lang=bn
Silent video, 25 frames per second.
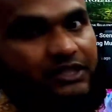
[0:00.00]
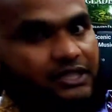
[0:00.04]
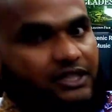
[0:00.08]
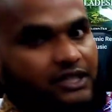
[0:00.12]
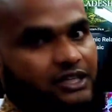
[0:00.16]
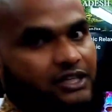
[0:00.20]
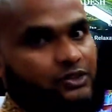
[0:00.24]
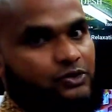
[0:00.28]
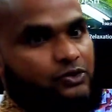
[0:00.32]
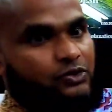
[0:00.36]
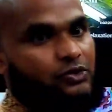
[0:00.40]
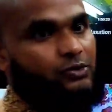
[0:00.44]

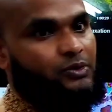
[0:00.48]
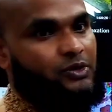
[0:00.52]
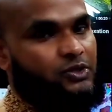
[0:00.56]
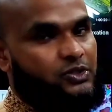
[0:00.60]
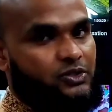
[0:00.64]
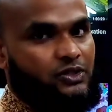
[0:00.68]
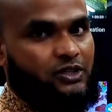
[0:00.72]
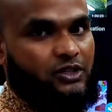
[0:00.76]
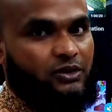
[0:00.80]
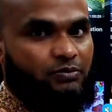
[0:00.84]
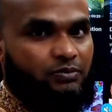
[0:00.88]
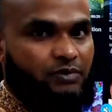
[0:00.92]
টাকা দুই
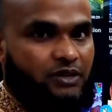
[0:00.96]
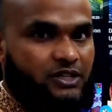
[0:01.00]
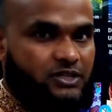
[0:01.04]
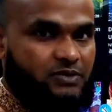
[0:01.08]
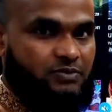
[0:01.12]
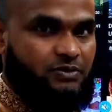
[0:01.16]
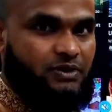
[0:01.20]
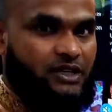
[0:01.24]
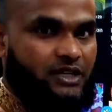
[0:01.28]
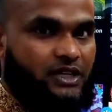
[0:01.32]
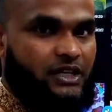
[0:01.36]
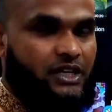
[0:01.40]
বছর
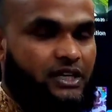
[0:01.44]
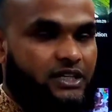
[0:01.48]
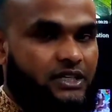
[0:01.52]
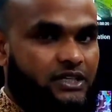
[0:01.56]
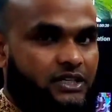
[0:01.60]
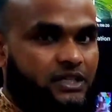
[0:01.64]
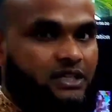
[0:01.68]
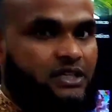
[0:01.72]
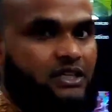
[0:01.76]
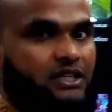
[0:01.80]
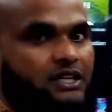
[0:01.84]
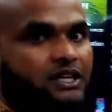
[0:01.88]
রিপ্লেসমেন্ট
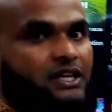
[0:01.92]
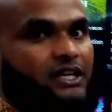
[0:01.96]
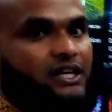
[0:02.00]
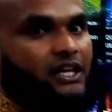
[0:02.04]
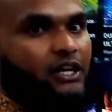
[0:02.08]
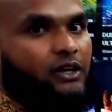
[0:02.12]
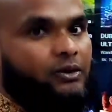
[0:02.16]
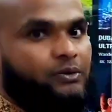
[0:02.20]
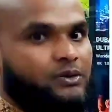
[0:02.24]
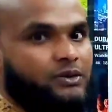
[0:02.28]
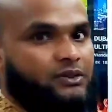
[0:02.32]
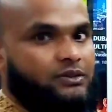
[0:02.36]
গ্যারান্টি
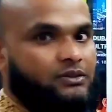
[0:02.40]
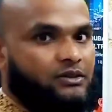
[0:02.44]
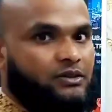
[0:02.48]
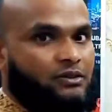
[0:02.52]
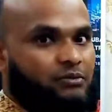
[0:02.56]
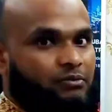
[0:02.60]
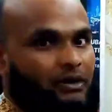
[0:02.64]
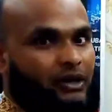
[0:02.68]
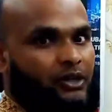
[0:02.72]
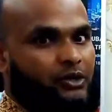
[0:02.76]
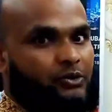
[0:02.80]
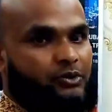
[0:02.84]
এবং
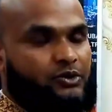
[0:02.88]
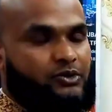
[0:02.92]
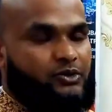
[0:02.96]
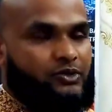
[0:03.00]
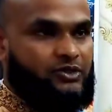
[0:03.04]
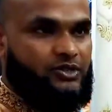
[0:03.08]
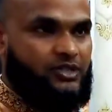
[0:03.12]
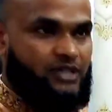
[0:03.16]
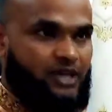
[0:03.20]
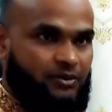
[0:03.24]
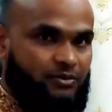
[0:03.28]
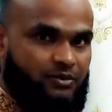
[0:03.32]
বারো বছর
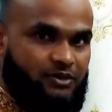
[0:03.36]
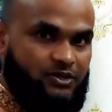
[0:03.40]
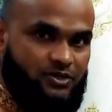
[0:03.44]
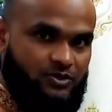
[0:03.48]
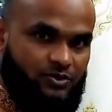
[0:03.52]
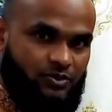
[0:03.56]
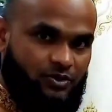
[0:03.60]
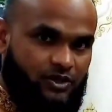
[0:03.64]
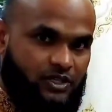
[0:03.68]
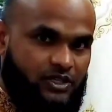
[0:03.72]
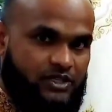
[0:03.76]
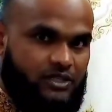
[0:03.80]
সার্ভিস
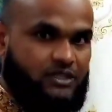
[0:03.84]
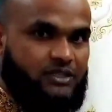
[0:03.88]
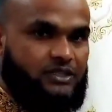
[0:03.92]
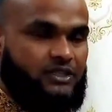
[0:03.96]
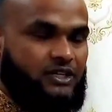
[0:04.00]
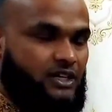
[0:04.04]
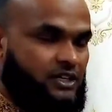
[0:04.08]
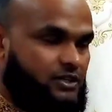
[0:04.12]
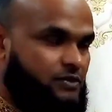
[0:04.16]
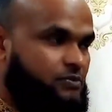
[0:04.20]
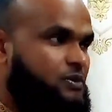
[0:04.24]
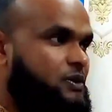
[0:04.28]
সার্ভিস
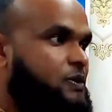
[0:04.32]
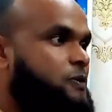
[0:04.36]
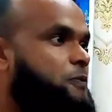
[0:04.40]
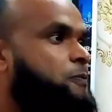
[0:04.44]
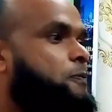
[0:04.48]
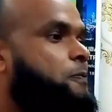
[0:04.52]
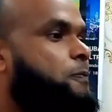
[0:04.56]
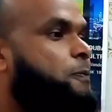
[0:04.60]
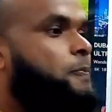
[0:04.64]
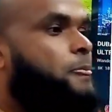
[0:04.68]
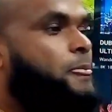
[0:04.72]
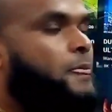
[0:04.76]
ওয়ারেন্টি
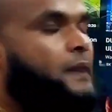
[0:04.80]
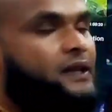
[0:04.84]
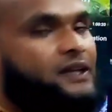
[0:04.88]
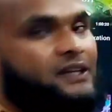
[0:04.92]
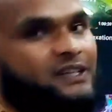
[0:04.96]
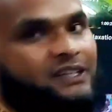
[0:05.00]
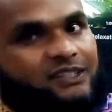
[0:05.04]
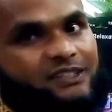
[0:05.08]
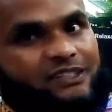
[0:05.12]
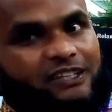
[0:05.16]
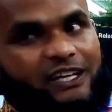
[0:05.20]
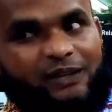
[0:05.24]

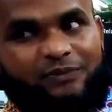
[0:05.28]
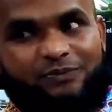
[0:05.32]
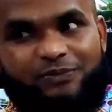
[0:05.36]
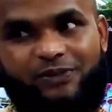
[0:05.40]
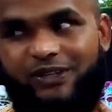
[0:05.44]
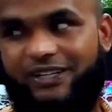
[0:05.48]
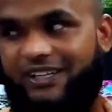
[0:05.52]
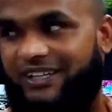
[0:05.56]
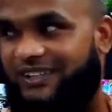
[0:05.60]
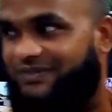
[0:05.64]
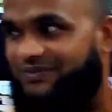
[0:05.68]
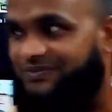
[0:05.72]

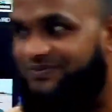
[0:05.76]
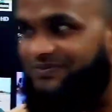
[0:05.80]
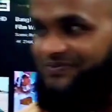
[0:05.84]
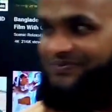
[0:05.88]
তারপরে সময়